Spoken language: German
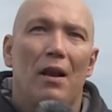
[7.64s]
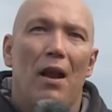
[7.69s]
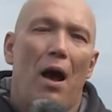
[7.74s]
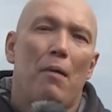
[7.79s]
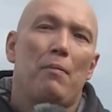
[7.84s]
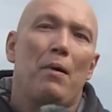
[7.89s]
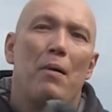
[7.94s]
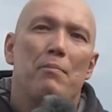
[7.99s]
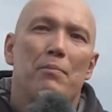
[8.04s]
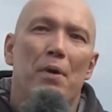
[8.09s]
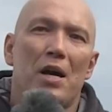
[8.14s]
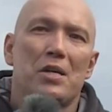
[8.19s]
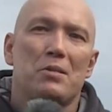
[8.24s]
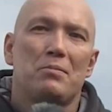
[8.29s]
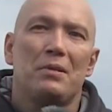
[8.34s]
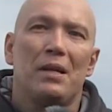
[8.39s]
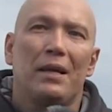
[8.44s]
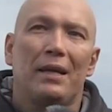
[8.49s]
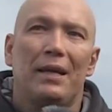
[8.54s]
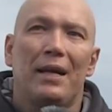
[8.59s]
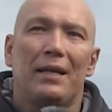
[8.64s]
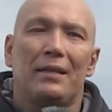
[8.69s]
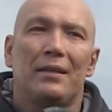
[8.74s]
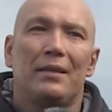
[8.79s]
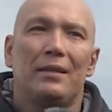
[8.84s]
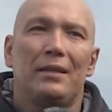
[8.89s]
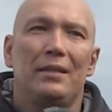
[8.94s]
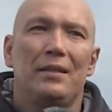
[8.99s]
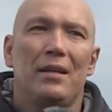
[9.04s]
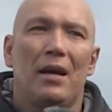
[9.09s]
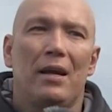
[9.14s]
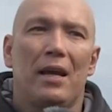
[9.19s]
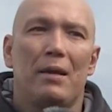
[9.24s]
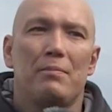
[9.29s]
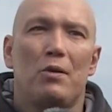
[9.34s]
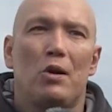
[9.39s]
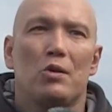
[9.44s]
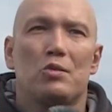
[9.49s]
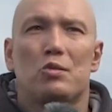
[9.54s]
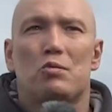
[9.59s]
Aber am Beispiel der Regatta China
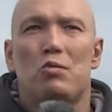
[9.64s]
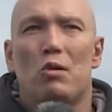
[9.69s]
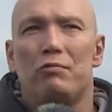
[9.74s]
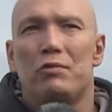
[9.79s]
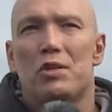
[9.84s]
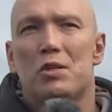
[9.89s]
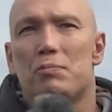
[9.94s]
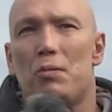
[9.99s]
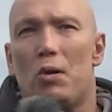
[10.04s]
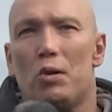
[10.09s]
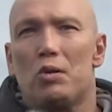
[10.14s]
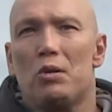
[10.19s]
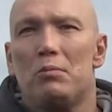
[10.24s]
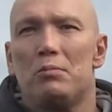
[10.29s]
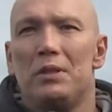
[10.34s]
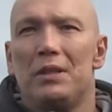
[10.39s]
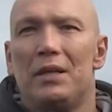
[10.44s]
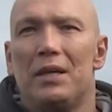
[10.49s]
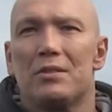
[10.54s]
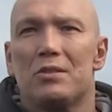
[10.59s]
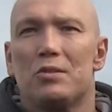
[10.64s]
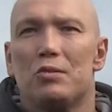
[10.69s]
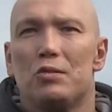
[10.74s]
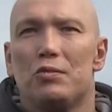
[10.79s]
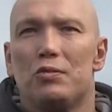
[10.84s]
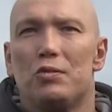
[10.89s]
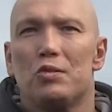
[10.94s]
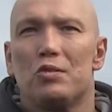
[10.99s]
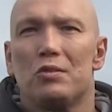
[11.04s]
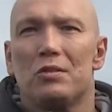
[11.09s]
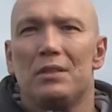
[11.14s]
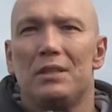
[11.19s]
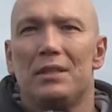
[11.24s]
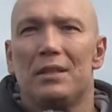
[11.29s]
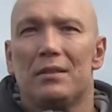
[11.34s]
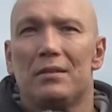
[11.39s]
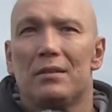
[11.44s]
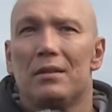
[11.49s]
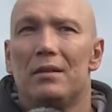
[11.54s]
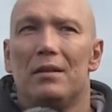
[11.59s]
eben auch zu gucken, wie Sportkommunikation
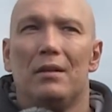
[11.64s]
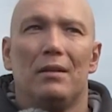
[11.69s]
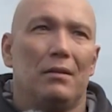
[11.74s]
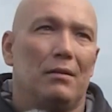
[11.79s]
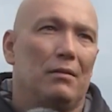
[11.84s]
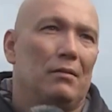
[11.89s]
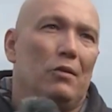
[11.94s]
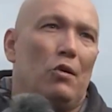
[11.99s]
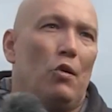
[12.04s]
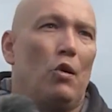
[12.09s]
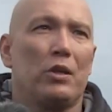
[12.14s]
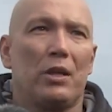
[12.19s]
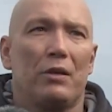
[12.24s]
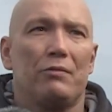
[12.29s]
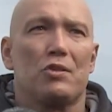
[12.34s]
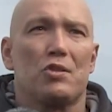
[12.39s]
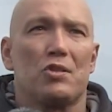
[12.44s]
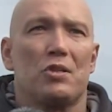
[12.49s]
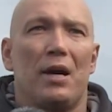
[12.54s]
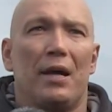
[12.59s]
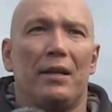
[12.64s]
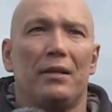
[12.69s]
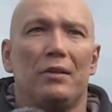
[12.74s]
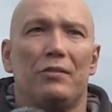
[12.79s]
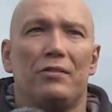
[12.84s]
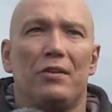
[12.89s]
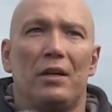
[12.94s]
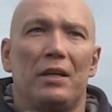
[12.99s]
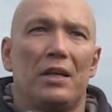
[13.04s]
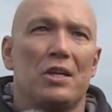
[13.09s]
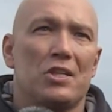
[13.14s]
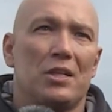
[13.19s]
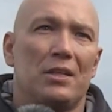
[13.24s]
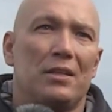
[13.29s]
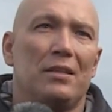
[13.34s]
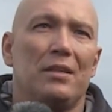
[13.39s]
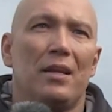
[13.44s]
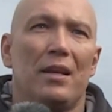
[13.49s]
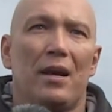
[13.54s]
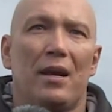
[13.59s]
funktioniert. Heute haben wir schon angefangen, ihr steht
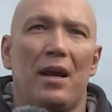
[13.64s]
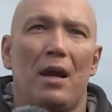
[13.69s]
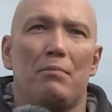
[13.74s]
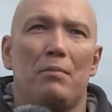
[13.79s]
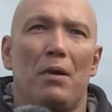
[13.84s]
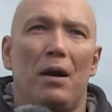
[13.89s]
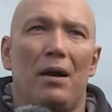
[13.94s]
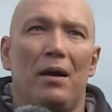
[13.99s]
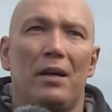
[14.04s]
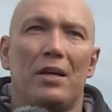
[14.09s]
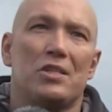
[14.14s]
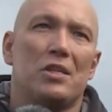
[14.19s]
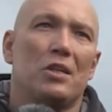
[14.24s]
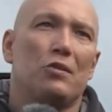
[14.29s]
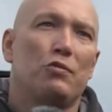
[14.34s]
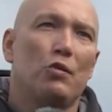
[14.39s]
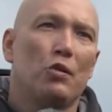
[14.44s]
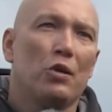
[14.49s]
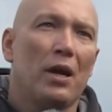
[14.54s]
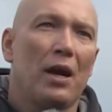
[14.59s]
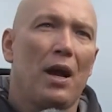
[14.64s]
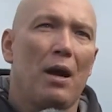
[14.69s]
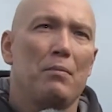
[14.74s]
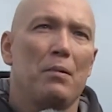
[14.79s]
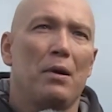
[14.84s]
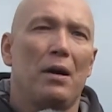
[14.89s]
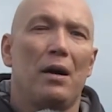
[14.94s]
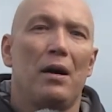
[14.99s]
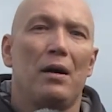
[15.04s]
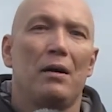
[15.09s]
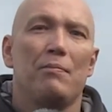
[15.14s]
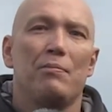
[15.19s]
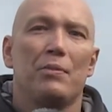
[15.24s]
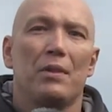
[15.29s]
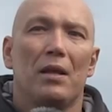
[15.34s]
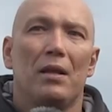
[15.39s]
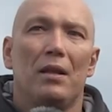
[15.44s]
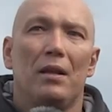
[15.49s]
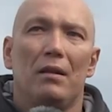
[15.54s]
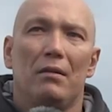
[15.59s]
hinter der Kamera, ihr steht vor der Kamera.
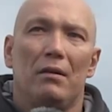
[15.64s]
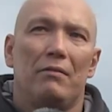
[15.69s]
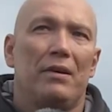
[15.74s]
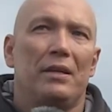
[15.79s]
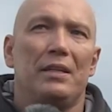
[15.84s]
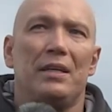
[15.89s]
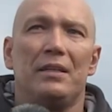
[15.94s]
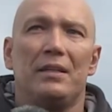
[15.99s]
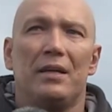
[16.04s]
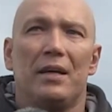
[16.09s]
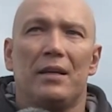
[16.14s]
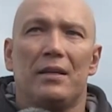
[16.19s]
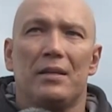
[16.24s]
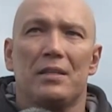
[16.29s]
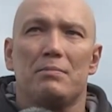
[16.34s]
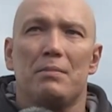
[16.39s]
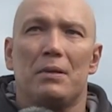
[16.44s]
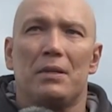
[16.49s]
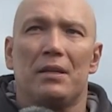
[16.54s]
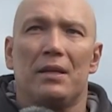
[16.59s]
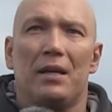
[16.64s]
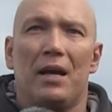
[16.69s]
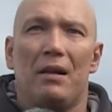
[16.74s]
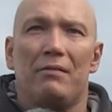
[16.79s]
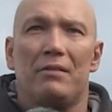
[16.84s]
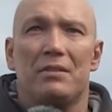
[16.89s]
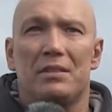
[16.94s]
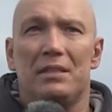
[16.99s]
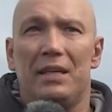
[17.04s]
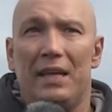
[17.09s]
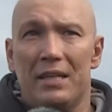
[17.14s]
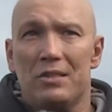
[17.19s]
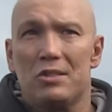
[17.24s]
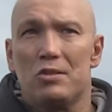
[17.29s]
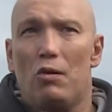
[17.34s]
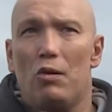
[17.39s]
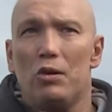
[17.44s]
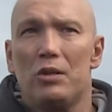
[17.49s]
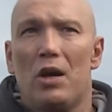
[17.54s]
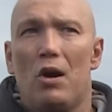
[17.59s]
Wir werden hinterher das Material, was ihr jetzt
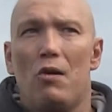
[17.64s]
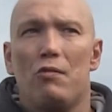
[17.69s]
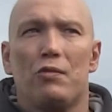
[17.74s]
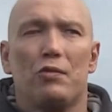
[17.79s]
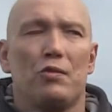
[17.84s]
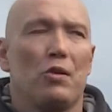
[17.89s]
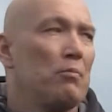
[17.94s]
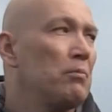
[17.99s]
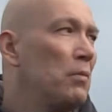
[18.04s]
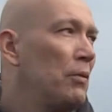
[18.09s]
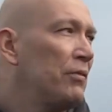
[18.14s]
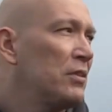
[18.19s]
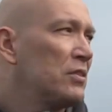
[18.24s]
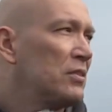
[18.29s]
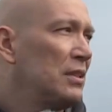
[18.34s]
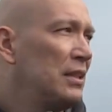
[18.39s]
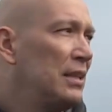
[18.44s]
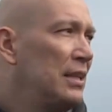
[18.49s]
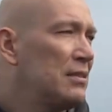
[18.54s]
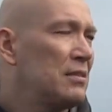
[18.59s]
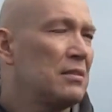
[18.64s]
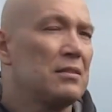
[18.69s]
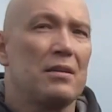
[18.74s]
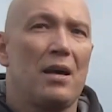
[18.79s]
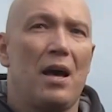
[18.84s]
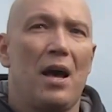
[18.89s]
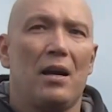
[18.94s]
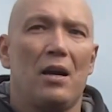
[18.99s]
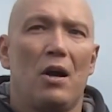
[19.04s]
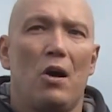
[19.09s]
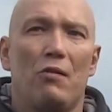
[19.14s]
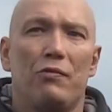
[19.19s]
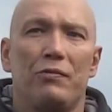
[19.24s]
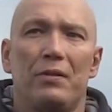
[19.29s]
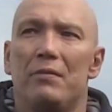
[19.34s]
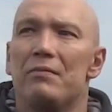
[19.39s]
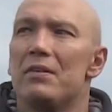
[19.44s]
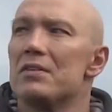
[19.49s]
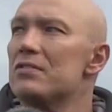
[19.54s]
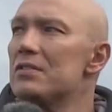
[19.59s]
heute aufgenommen habt, was wir die nächsten Tage
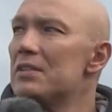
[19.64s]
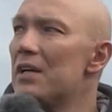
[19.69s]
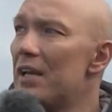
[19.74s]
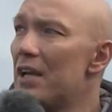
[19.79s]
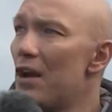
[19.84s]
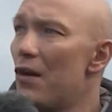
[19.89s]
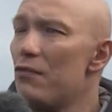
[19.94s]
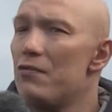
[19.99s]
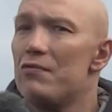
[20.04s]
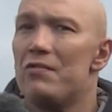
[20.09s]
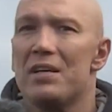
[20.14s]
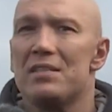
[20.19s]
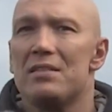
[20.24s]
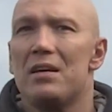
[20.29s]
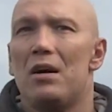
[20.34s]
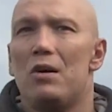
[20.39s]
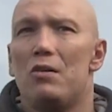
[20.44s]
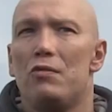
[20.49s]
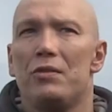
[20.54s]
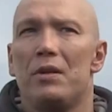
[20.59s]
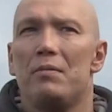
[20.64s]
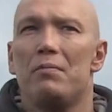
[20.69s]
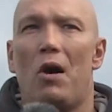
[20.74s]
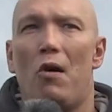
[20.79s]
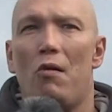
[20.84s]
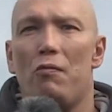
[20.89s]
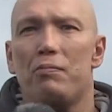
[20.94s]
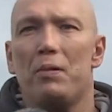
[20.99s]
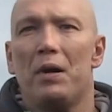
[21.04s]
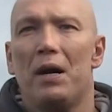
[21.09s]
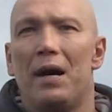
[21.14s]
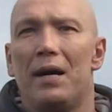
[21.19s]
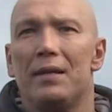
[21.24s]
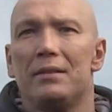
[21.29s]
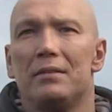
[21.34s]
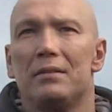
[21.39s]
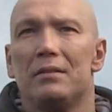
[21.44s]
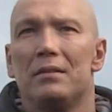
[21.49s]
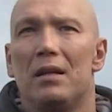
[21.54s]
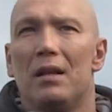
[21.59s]
aufnehmen, was wir nachher auf dem Wasser aufnehmen,
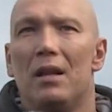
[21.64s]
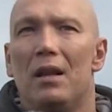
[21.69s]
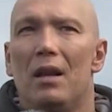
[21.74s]
aufbereiten.